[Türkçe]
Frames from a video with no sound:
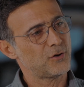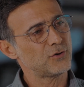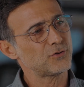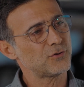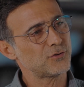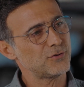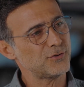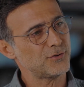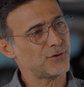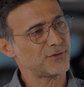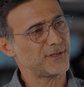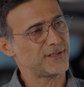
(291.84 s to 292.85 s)
O süslü
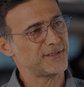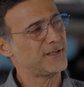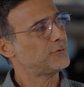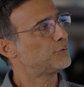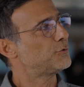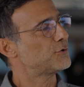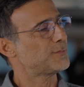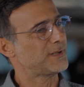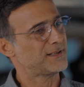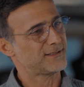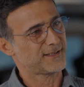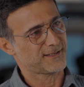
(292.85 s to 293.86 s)
sözlerinizde
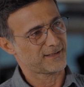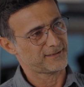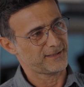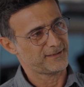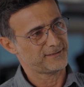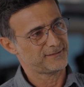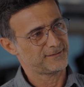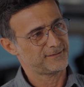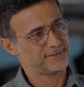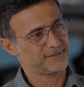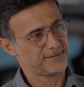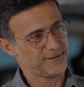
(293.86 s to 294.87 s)
duruşmalarınıza saklayın.
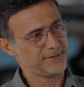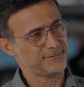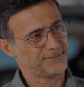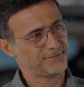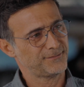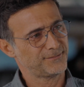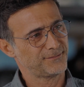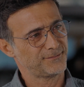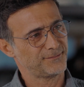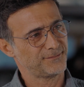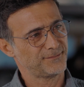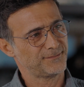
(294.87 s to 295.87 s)
Ha?
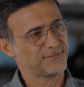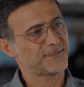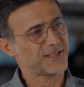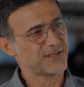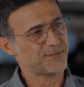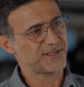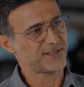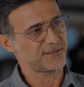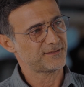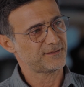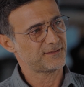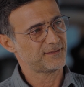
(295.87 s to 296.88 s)
Seçimsizlik.
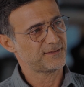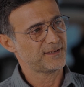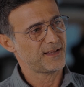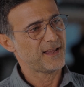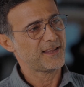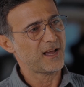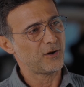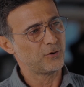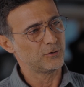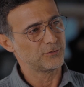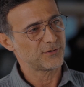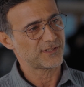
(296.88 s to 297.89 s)
Ya
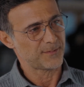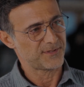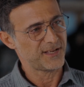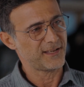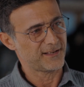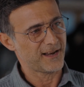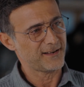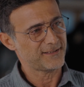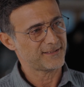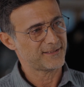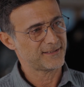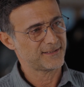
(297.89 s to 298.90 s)
oğlunuz hapse girer
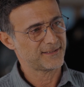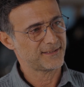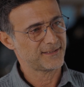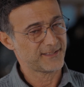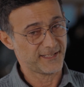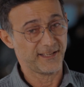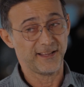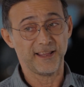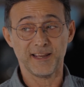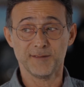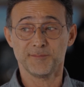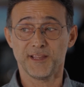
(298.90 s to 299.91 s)
ki
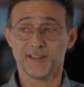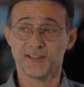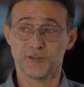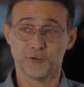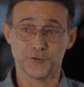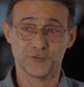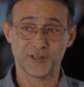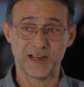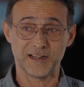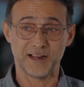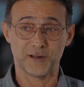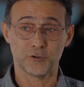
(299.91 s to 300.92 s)
elimdeki
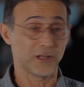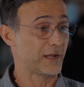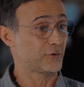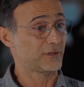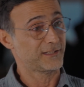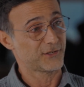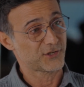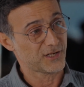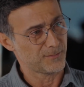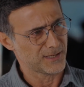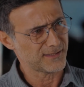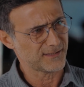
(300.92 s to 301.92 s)
görüntülerle kolay kolay da
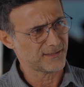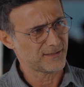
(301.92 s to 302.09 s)
çıkamaz.